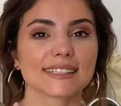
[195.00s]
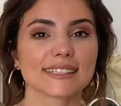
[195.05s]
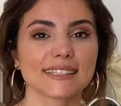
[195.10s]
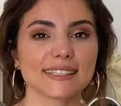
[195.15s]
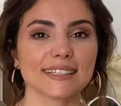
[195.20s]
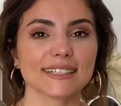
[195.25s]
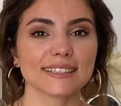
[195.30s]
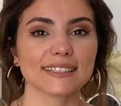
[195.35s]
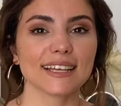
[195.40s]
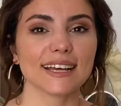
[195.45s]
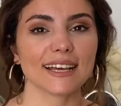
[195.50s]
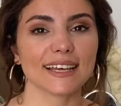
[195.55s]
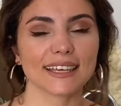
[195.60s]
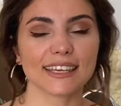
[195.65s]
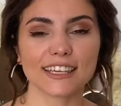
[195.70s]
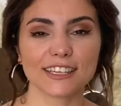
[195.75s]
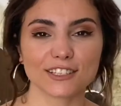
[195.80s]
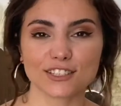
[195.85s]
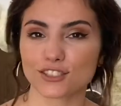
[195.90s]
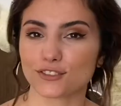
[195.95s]
Sırada
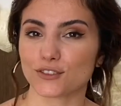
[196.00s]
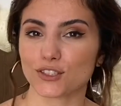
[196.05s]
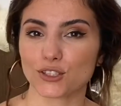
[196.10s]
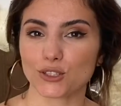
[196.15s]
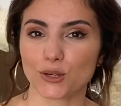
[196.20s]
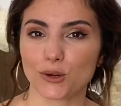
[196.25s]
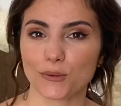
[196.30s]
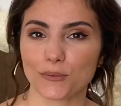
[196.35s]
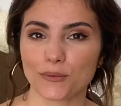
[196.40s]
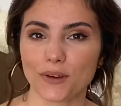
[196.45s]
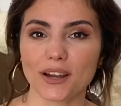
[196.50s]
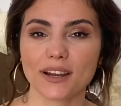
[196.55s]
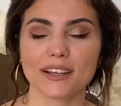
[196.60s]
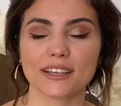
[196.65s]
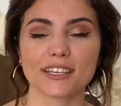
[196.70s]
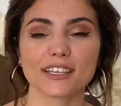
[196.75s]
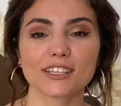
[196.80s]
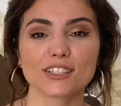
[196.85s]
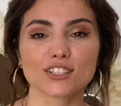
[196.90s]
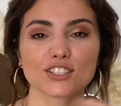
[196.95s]
ikinci videom var.
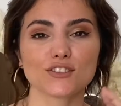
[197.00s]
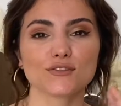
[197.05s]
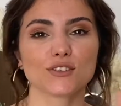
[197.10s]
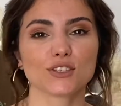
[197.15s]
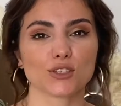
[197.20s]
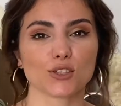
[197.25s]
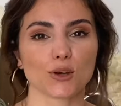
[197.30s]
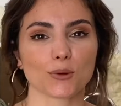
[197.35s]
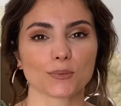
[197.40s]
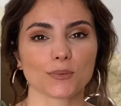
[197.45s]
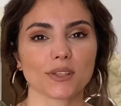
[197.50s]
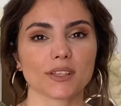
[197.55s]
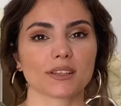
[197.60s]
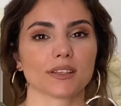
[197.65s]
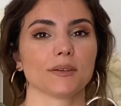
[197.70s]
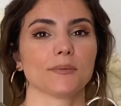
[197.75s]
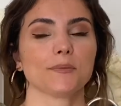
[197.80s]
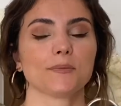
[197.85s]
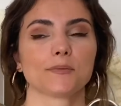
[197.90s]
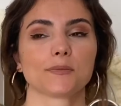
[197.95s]
İkinci videomda
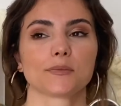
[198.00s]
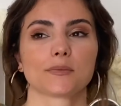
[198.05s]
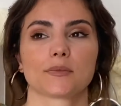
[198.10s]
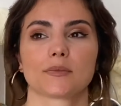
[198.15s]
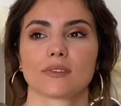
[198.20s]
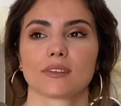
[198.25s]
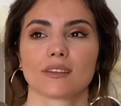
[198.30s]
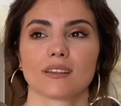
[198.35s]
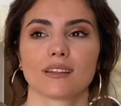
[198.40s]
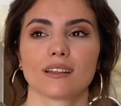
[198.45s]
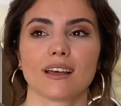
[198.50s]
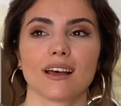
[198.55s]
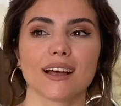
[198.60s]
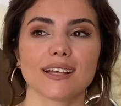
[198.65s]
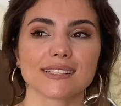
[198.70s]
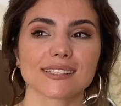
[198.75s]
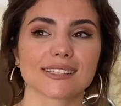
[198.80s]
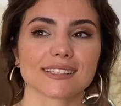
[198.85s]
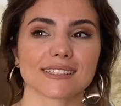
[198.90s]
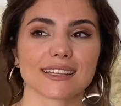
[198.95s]
da
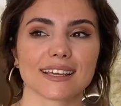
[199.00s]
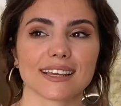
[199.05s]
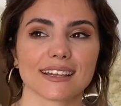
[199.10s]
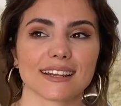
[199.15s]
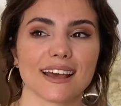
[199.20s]
aslında yine